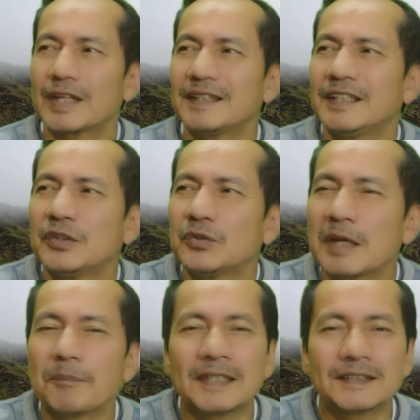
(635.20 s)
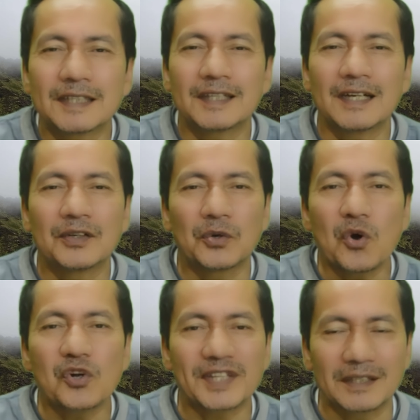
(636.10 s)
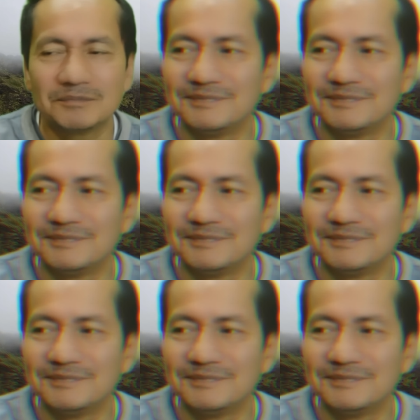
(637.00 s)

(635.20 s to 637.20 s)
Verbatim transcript: qué tiene una panza tan gorda?